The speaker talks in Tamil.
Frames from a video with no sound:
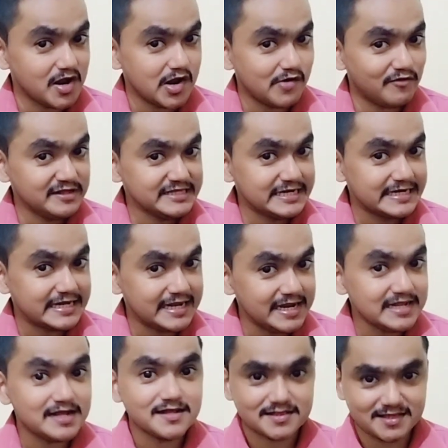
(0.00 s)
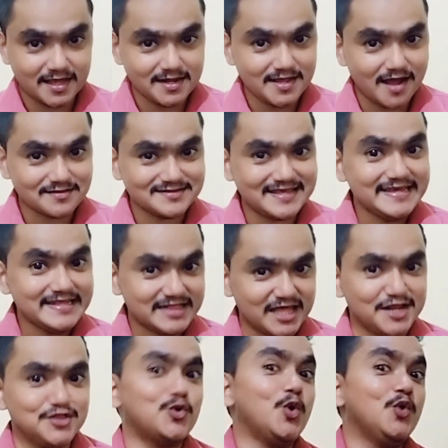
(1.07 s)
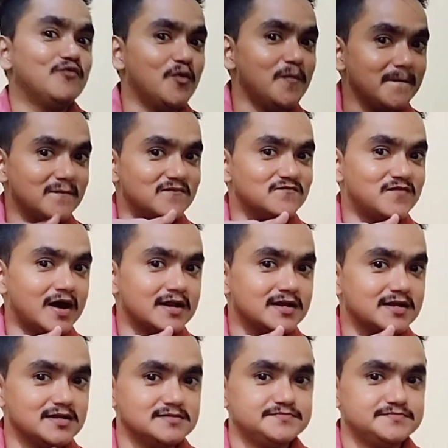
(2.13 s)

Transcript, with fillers: வந்திருக்கிறேன் தெரியாததை தெரிந்து கொள்வோம் பாருங்கள்